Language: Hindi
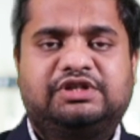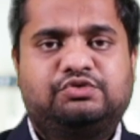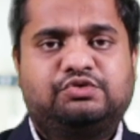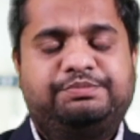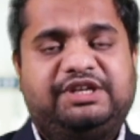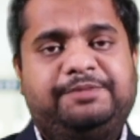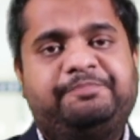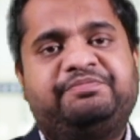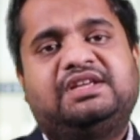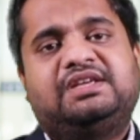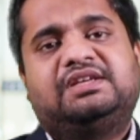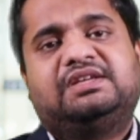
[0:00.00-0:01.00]
टू मी
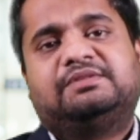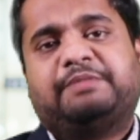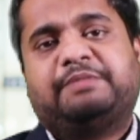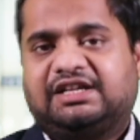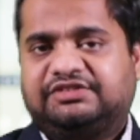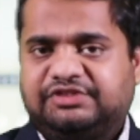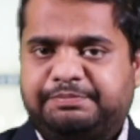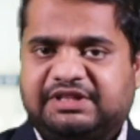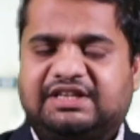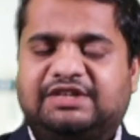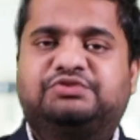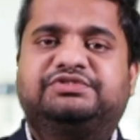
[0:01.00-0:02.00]
12 से 15
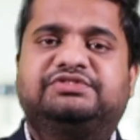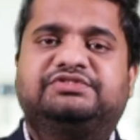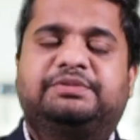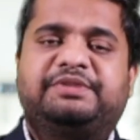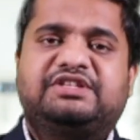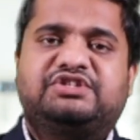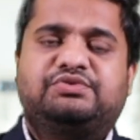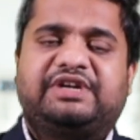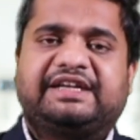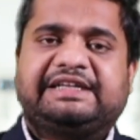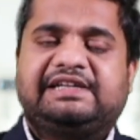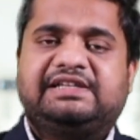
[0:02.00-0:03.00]
क्वेश्चन हमें जियो
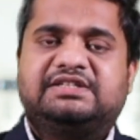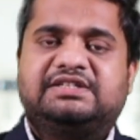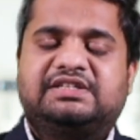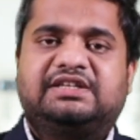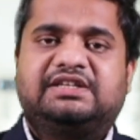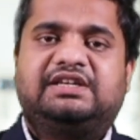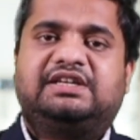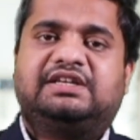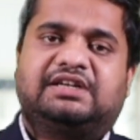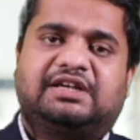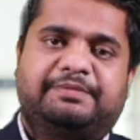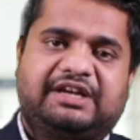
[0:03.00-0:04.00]
टेक्निकल इंजीनियरिंग के
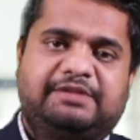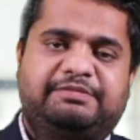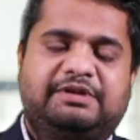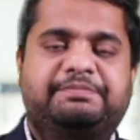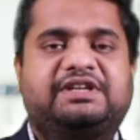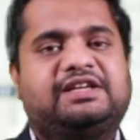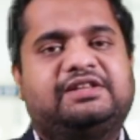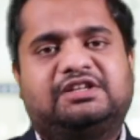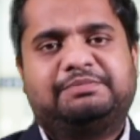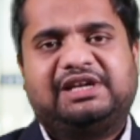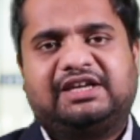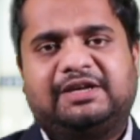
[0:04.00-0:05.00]
हमारे पेपर के अंदर
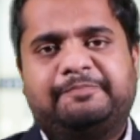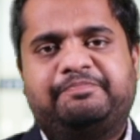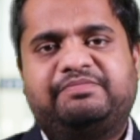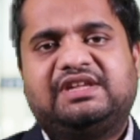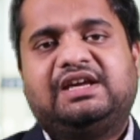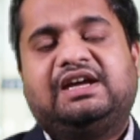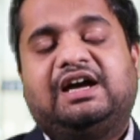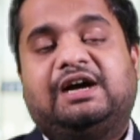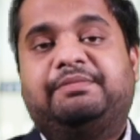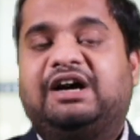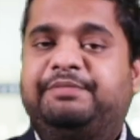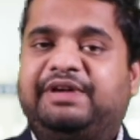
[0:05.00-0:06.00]
मिलेंगे अब
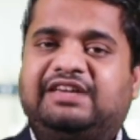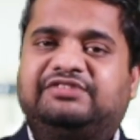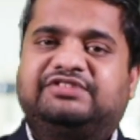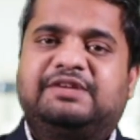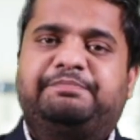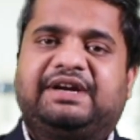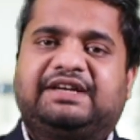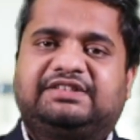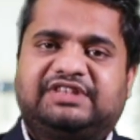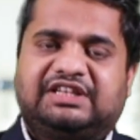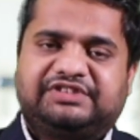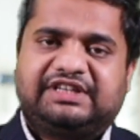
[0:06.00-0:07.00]
हमें इसकी प्रैक्टिस
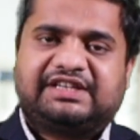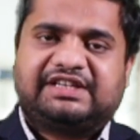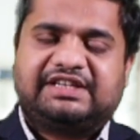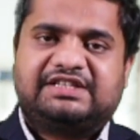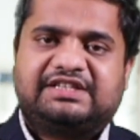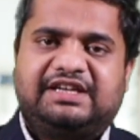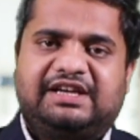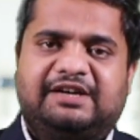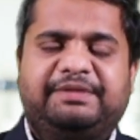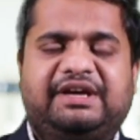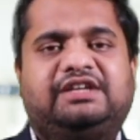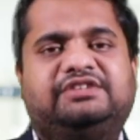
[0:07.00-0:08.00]
कैसे करनी चाहिए
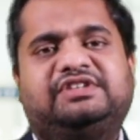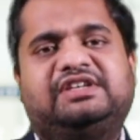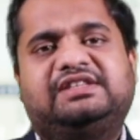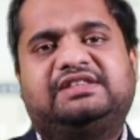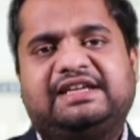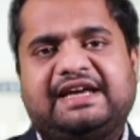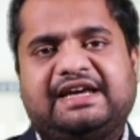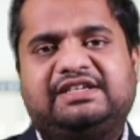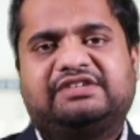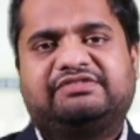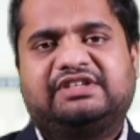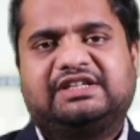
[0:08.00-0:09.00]
हमें इसकी तैयारी कैसे
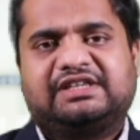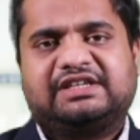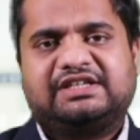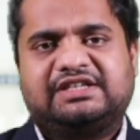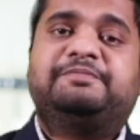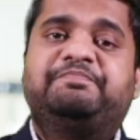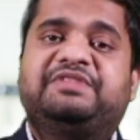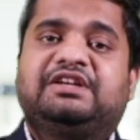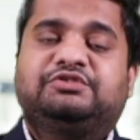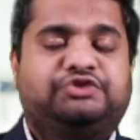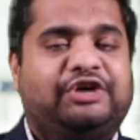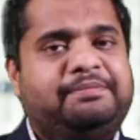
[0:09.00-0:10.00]
करनी चाहिए
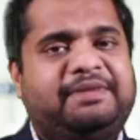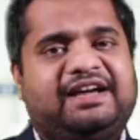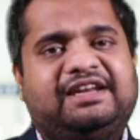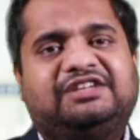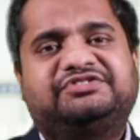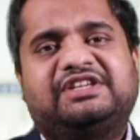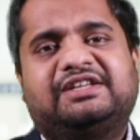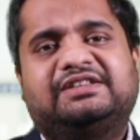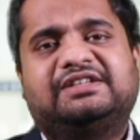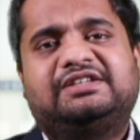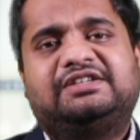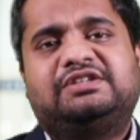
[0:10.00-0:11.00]
सॉइल मैकेनिक्स के अंदर
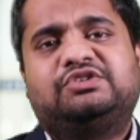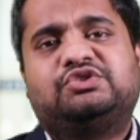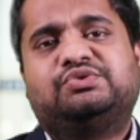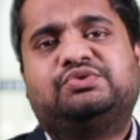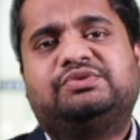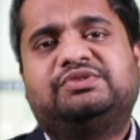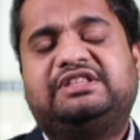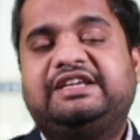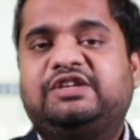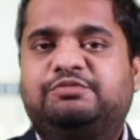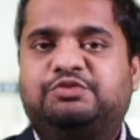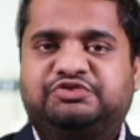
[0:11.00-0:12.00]
जो तीन
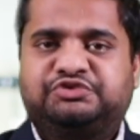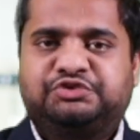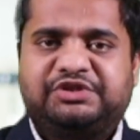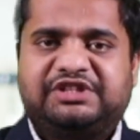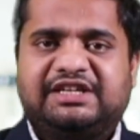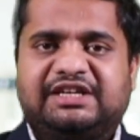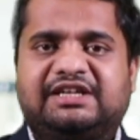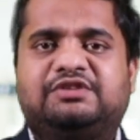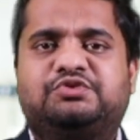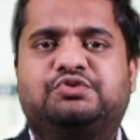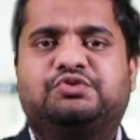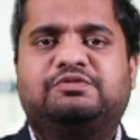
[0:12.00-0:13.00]
बुक्स होती हैं
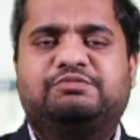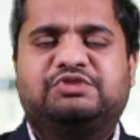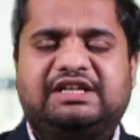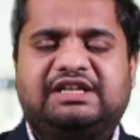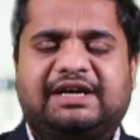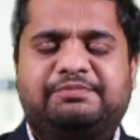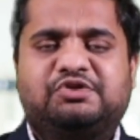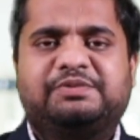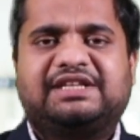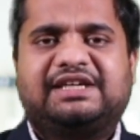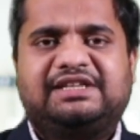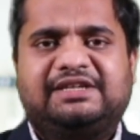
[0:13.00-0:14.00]
जो मुझे आपको
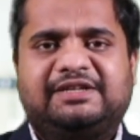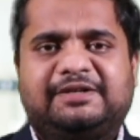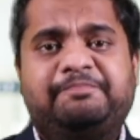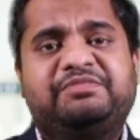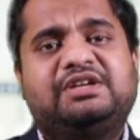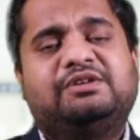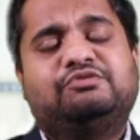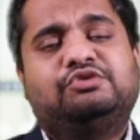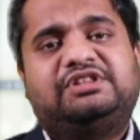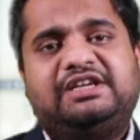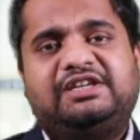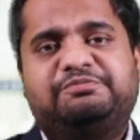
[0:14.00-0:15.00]
बतानी है वो
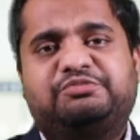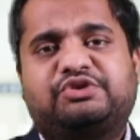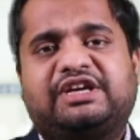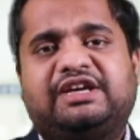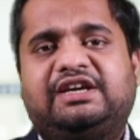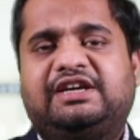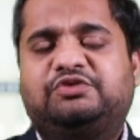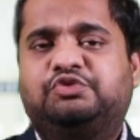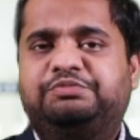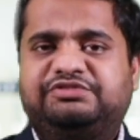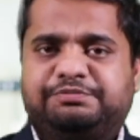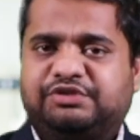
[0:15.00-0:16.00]
तीन बुक हैं एक तो
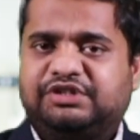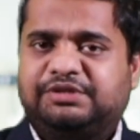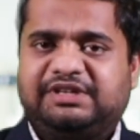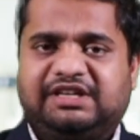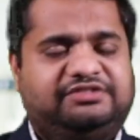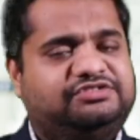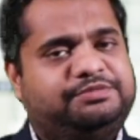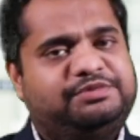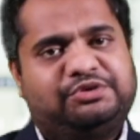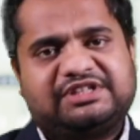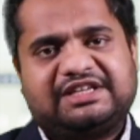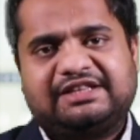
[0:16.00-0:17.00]
पीसी पुनमी है सभी लोग
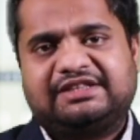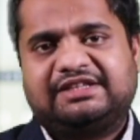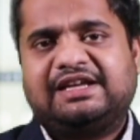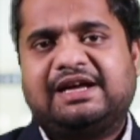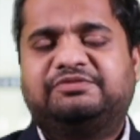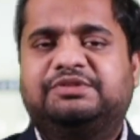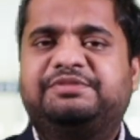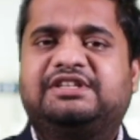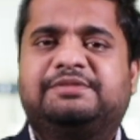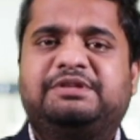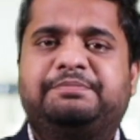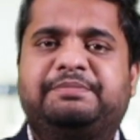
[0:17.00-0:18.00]
जानते हैं आप सभी ने अपनी
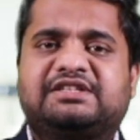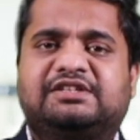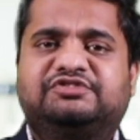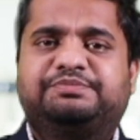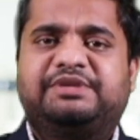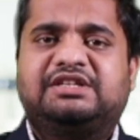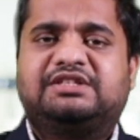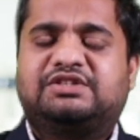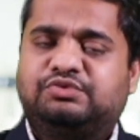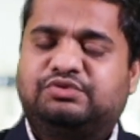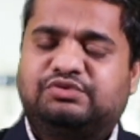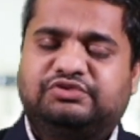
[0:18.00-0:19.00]
बैचलर्स में
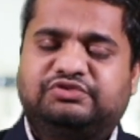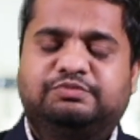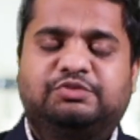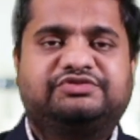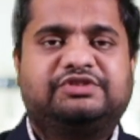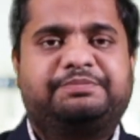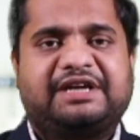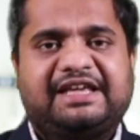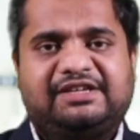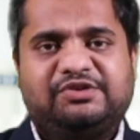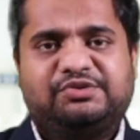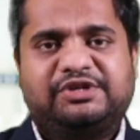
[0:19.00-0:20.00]
जरूर उस बुक से पढ़ाई की
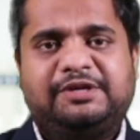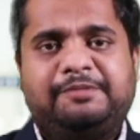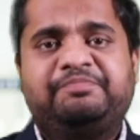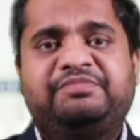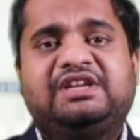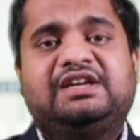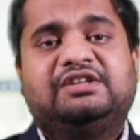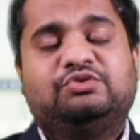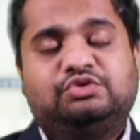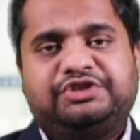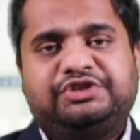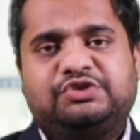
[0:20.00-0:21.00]
होगी
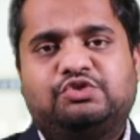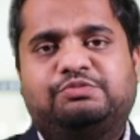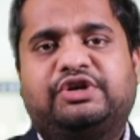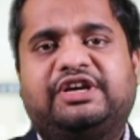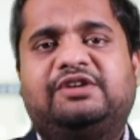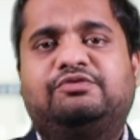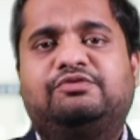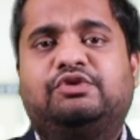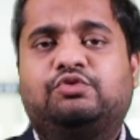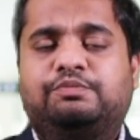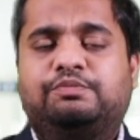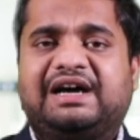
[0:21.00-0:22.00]
दूसरी जो बुक है वो है
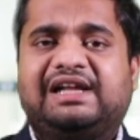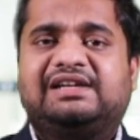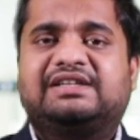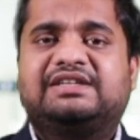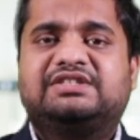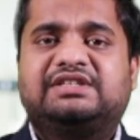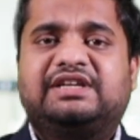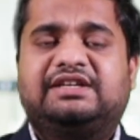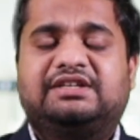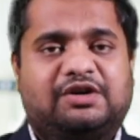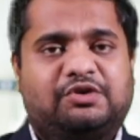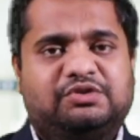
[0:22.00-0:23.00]
गोपाल रंजन एंड
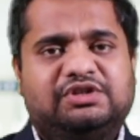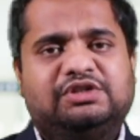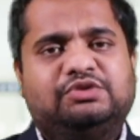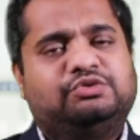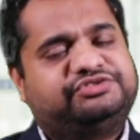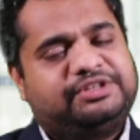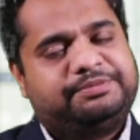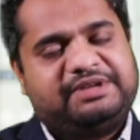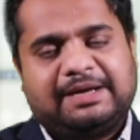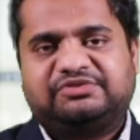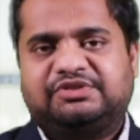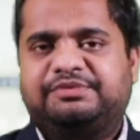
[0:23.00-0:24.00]
राव उससे भी आप
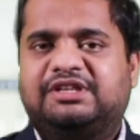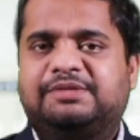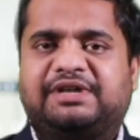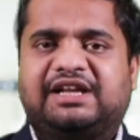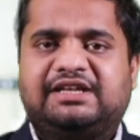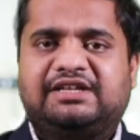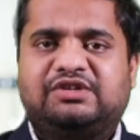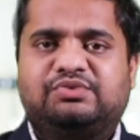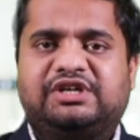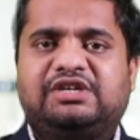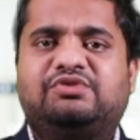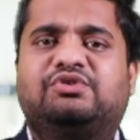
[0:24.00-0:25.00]
सभी ने पढ़ाई की होगी
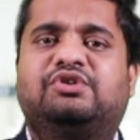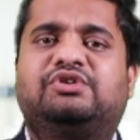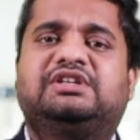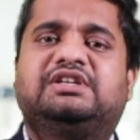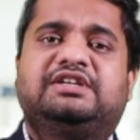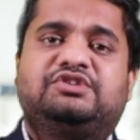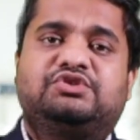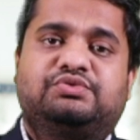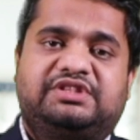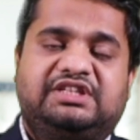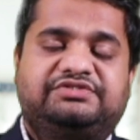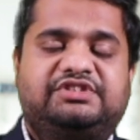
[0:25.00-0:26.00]
और जो
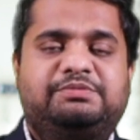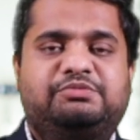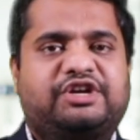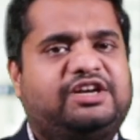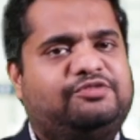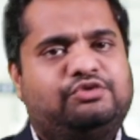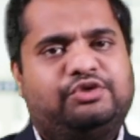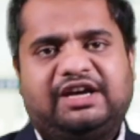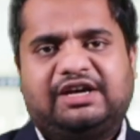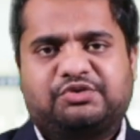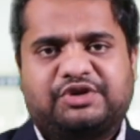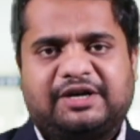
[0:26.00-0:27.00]
तीसरी बुक है वो है
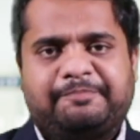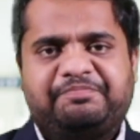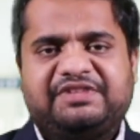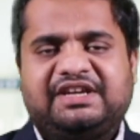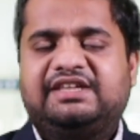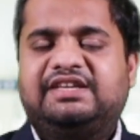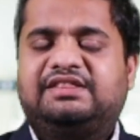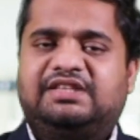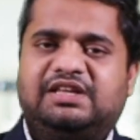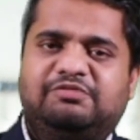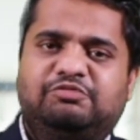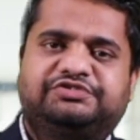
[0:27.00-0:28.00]
अरोरा ये तीन
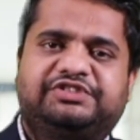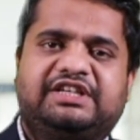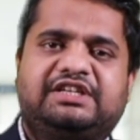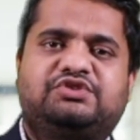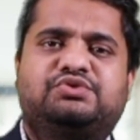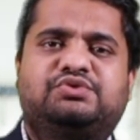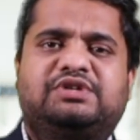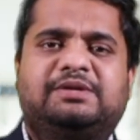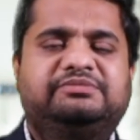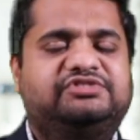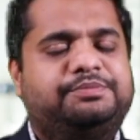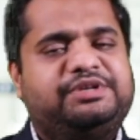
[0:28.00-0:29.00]
बुक्स हैं जो हम
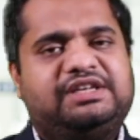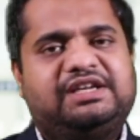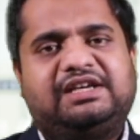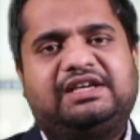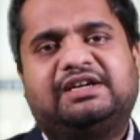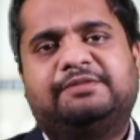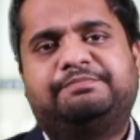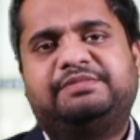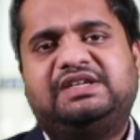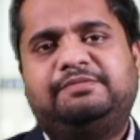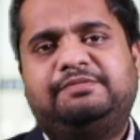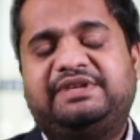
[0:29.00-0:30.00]
सभी ने अपनी
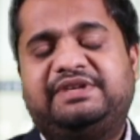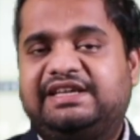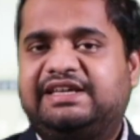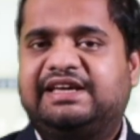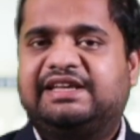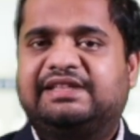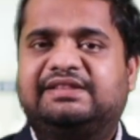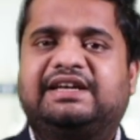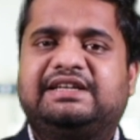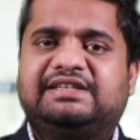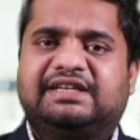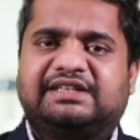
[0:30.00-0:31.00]
बी के अंदर कहीं
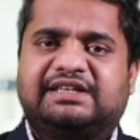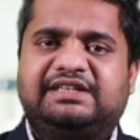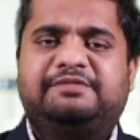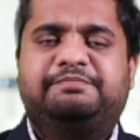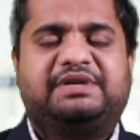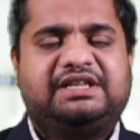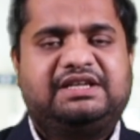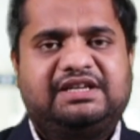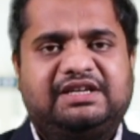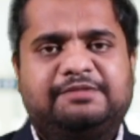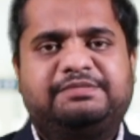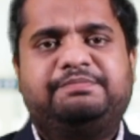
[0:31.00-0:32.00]
ना कहीं पढ़ी हैं
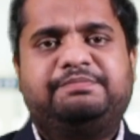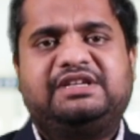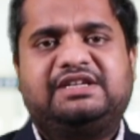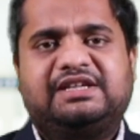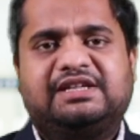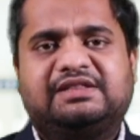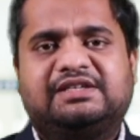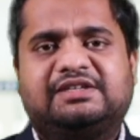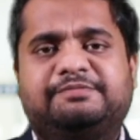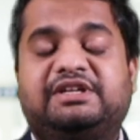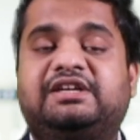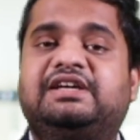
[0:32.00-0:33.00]
अपनी बी के अंदर हमने
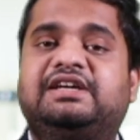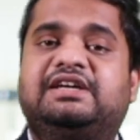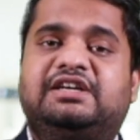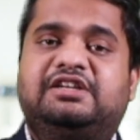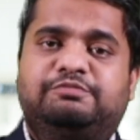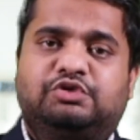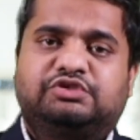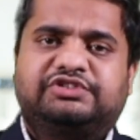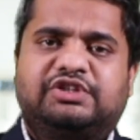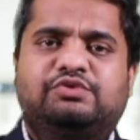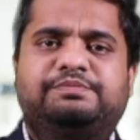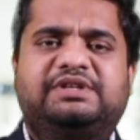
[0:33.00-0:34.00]
इन बुक्स के
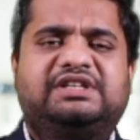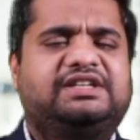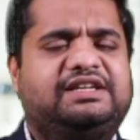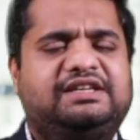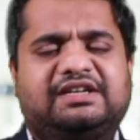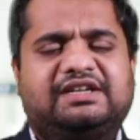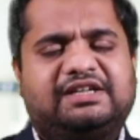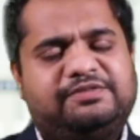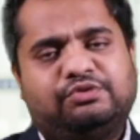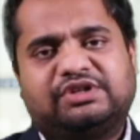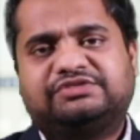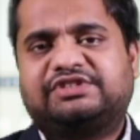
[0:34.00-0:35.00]
ऊपर कहीं ना कहीं
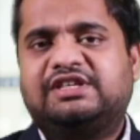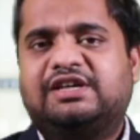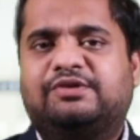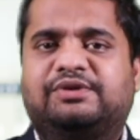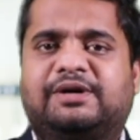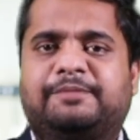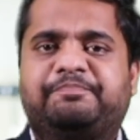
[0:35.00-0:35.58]
फोकस किया होगा